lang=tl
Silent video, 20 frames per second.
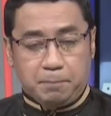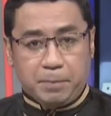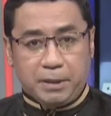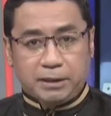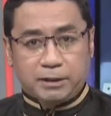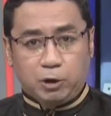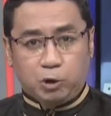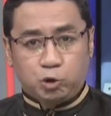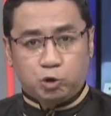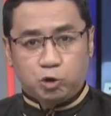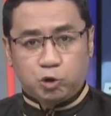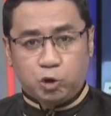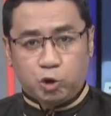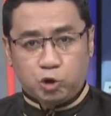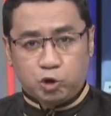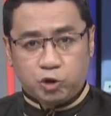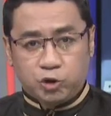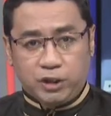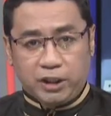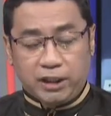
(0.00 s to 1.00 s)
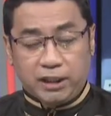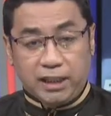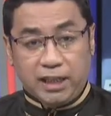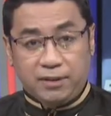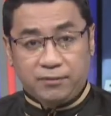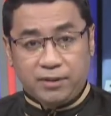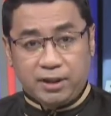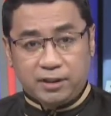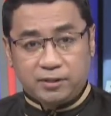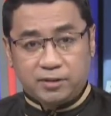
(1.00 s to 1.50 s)
Pagdaos-dos ng
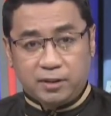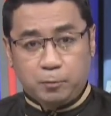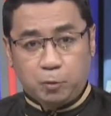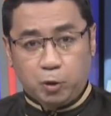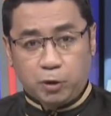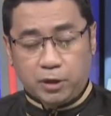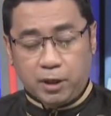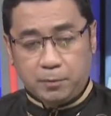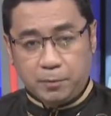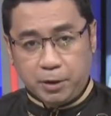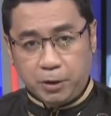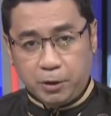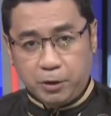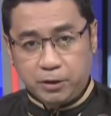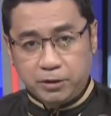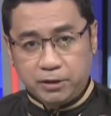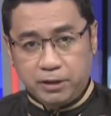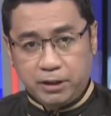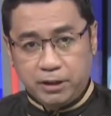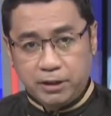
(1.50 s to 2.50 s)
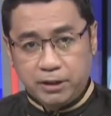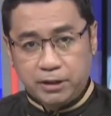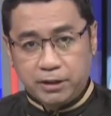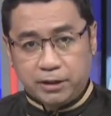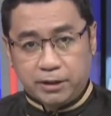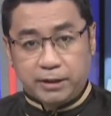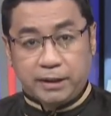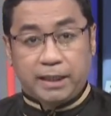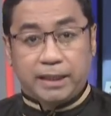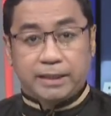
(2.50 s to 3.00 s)
lava sa Bulkang Mayon,
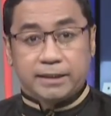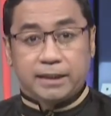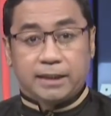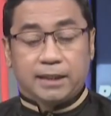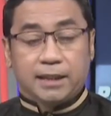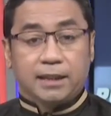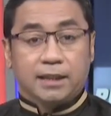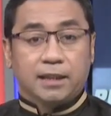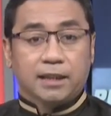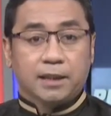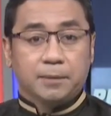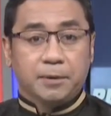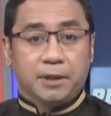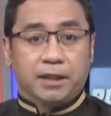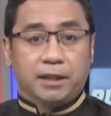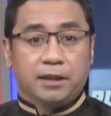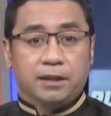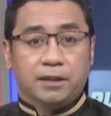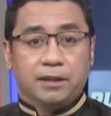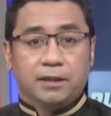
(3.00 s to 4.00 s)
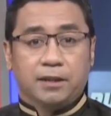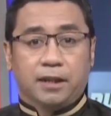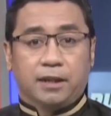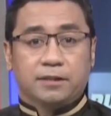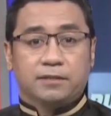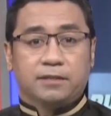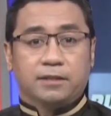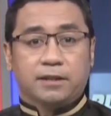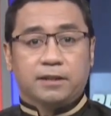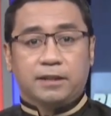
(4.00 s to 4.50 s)
na itala kagabi
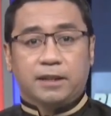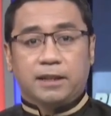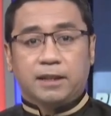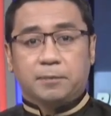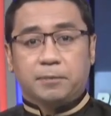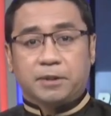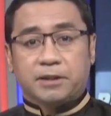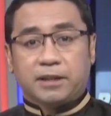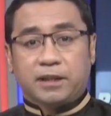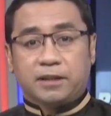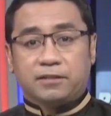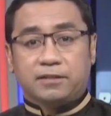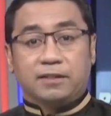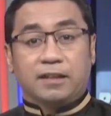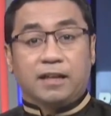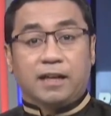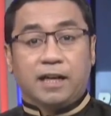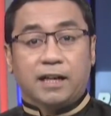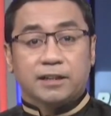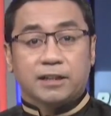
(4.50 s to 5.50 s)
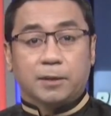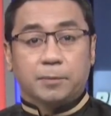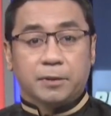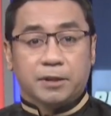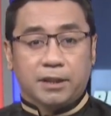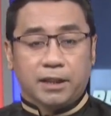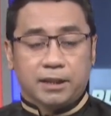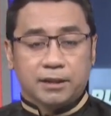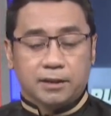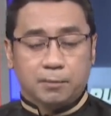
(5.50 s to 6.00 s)
at sa gitna ng pagtaas ng
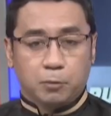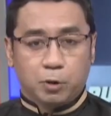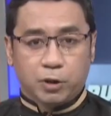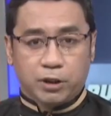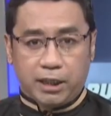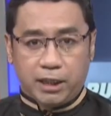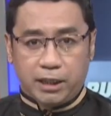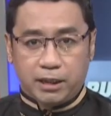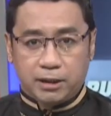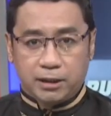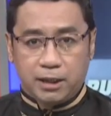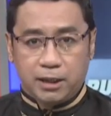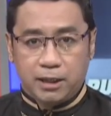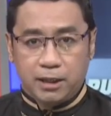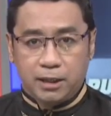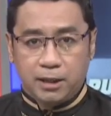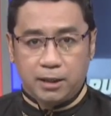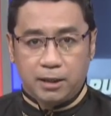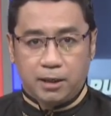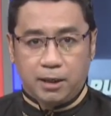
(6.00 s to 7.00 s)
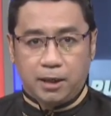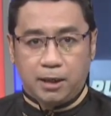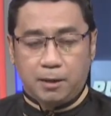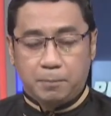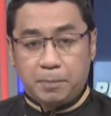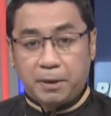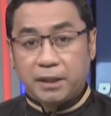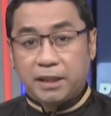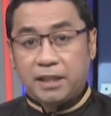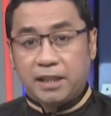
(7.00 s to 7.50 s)
aktibidad ng bulkan,
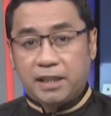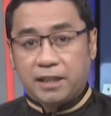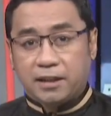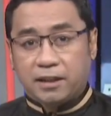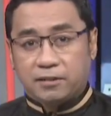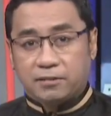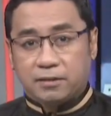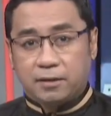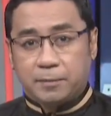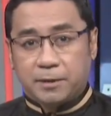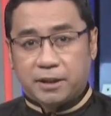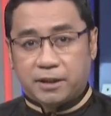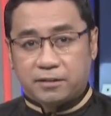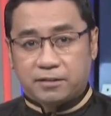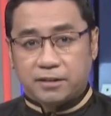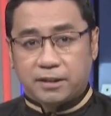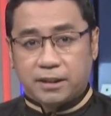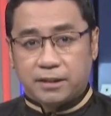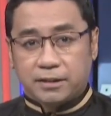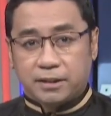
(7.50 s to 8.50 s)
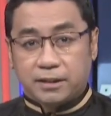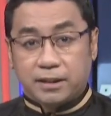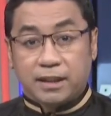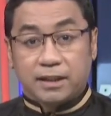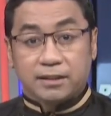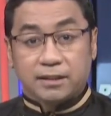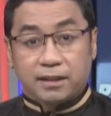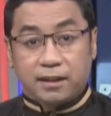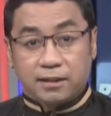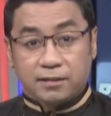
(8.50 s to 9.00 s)
uh, paglilikas ng mga residenteng
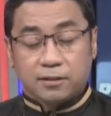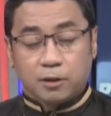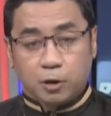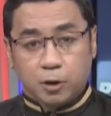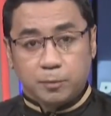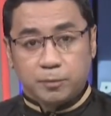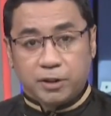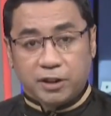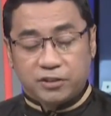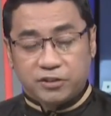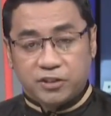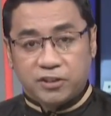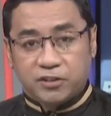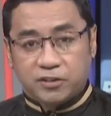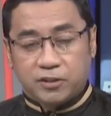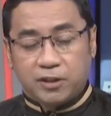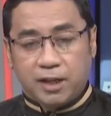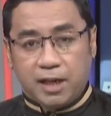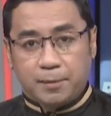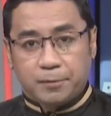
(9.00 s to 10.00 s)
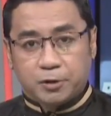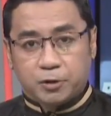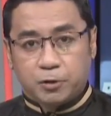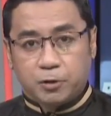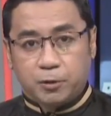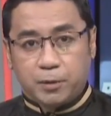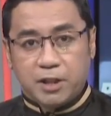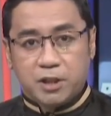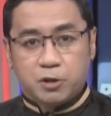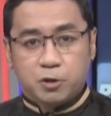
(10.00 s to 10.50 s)
nakatira sa loob ng
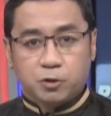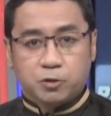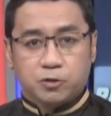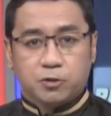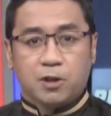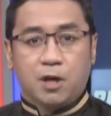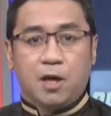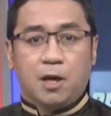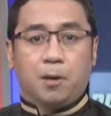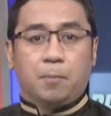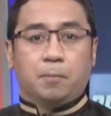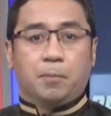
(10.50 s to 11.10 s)
6-kilometer radius